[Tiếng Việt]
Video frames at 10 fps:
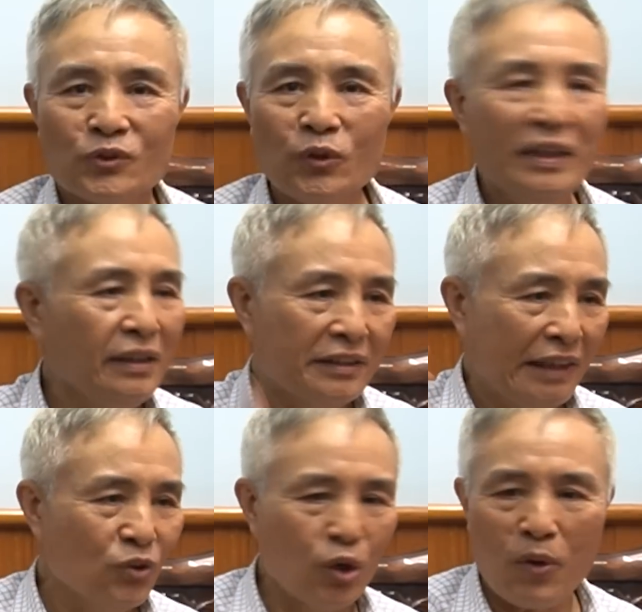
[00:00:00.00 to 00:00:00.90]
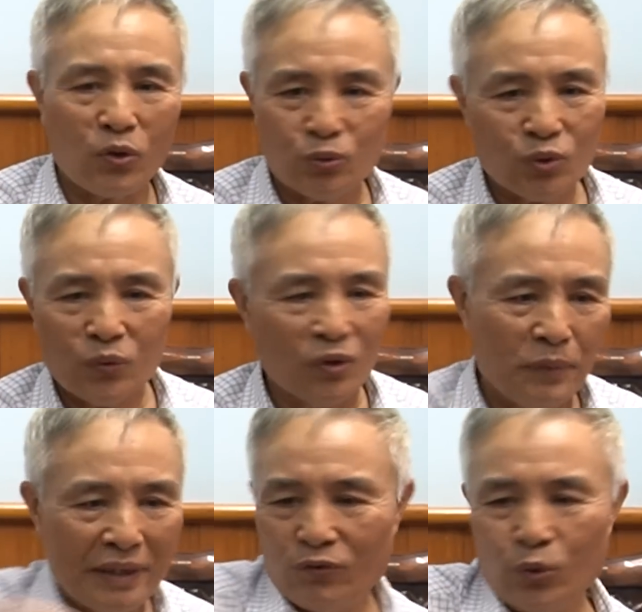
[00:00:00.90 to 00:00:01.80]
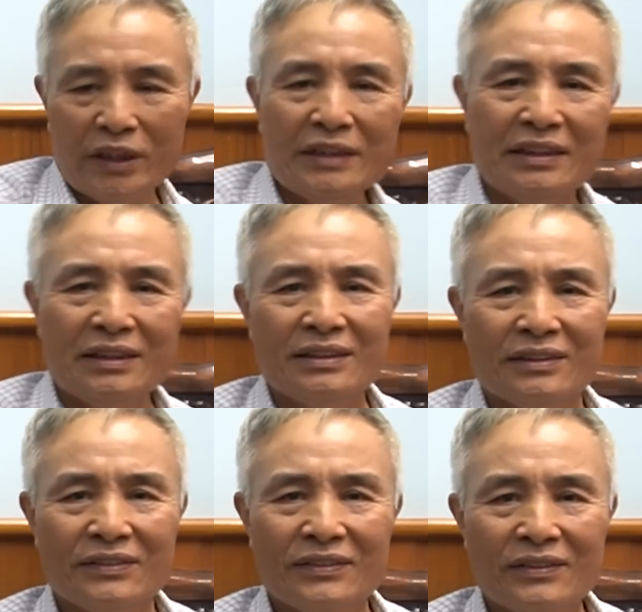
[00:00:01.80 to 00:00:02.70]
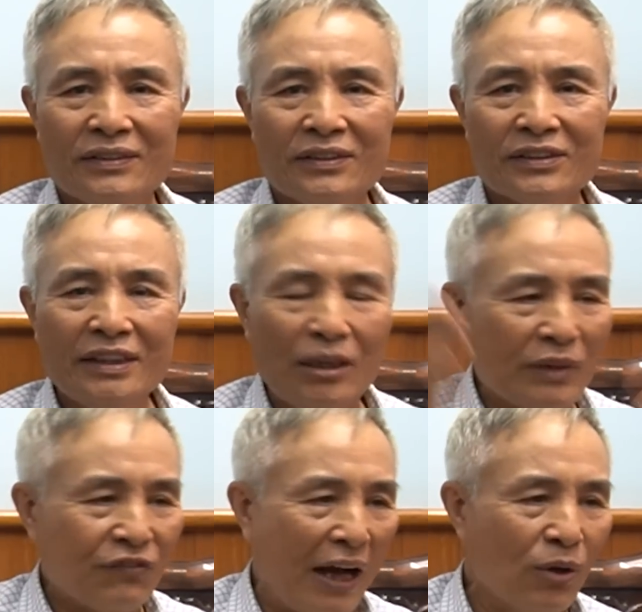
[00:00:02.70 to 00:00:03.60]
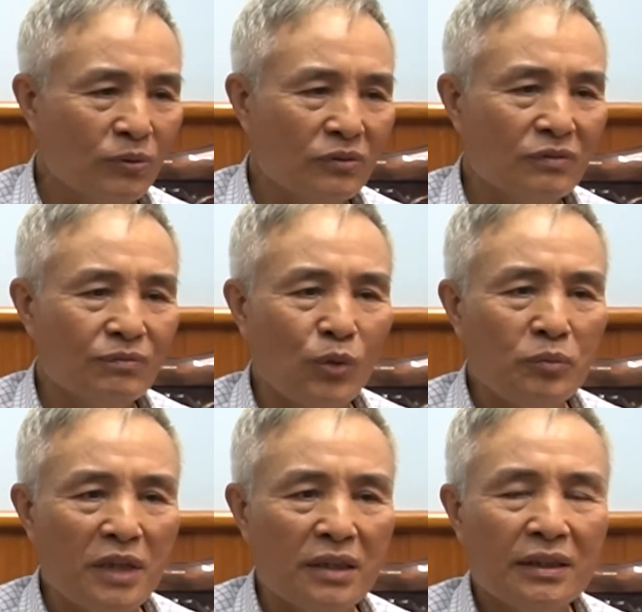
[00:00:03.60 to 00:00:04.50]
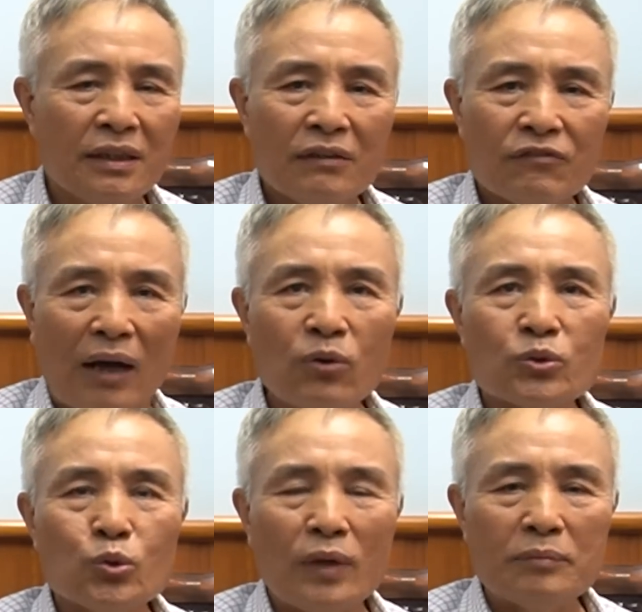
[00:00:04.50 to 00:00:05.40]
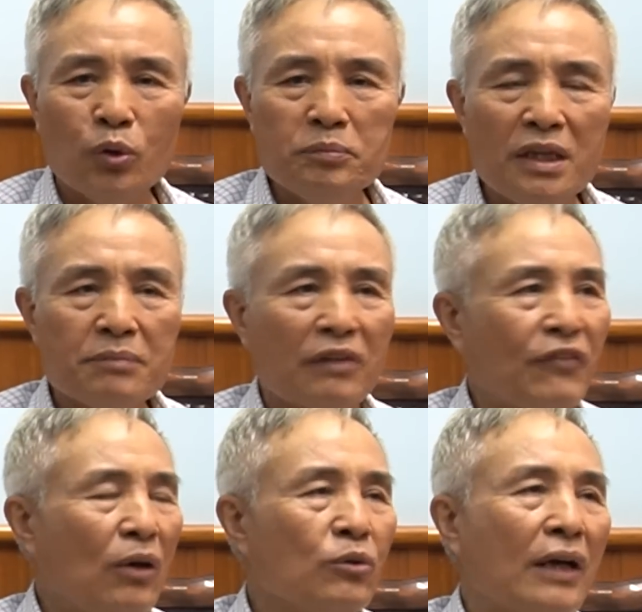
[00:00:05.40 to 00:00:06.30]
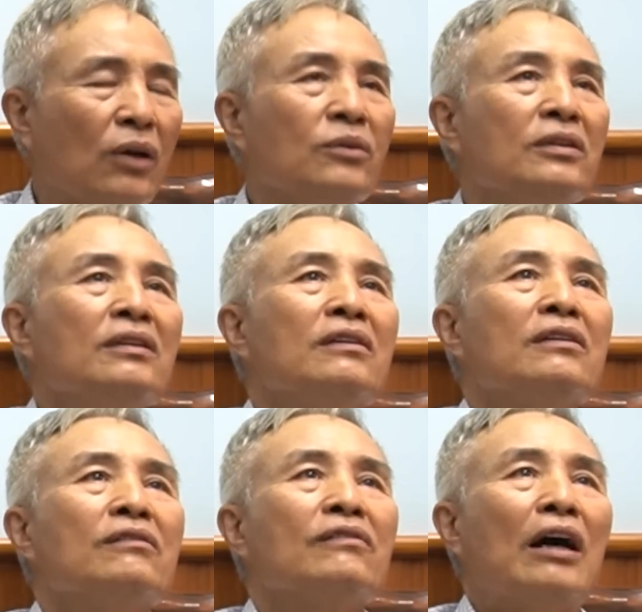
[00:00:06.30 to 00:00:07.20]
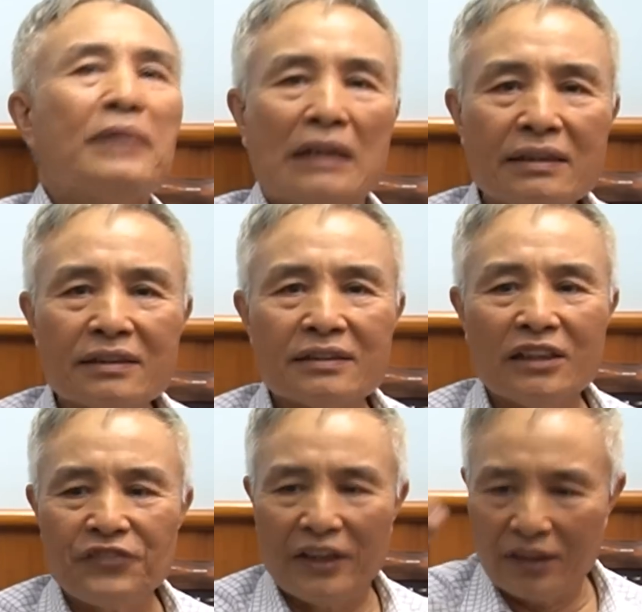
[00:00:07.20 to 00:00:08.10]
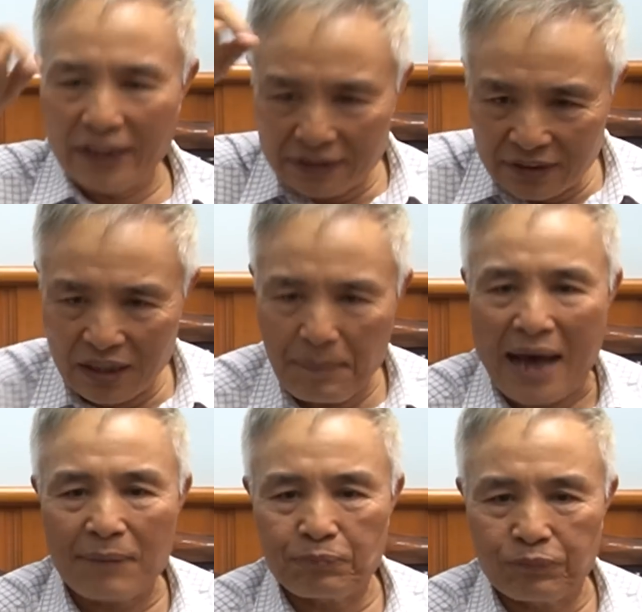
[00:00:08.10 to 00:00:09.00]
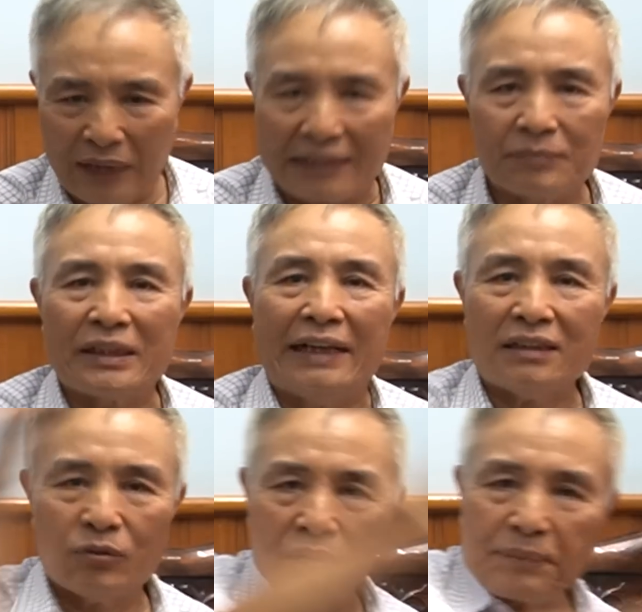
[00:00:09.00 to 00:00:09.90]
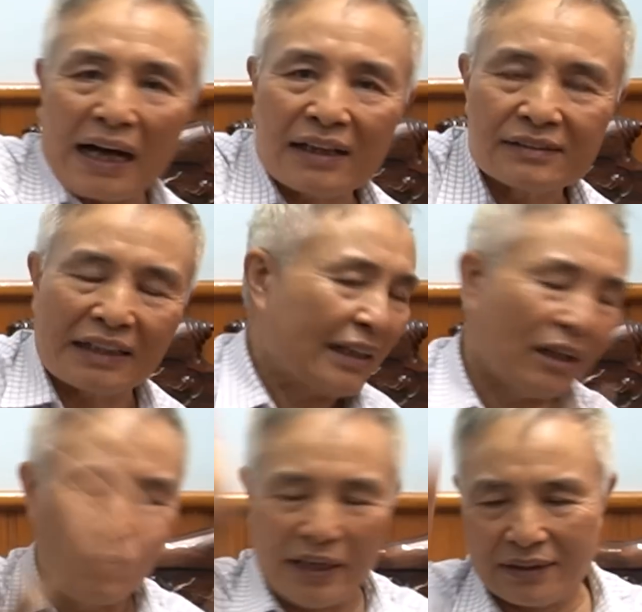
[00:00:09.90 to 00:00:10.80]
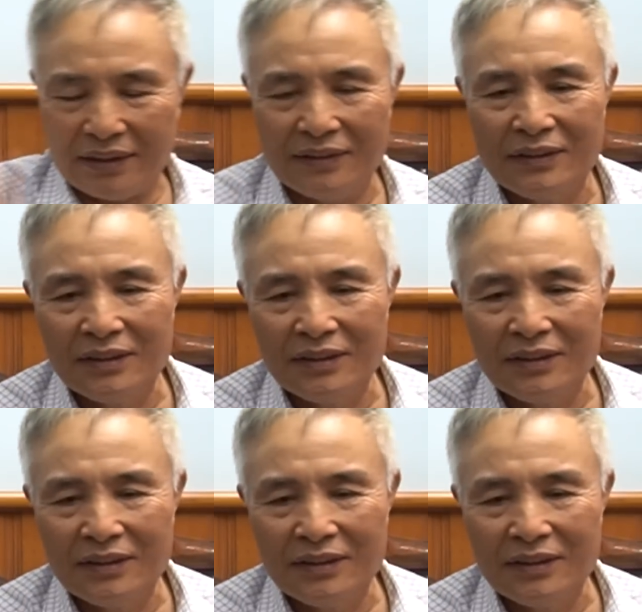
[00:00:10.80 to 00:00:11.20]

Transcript: Cho nên là chính nội bộ chúng tôi cũng không biết là vũ khí gì nữa. Chứ nếu là pháo bốn mươi, pháo của trung đoàn bốn mươi mà pháo pháo pháo mặt đất thì phải nghe tiếng đề ba cắt một cái sang cái bằng, bằng này không nghe thế,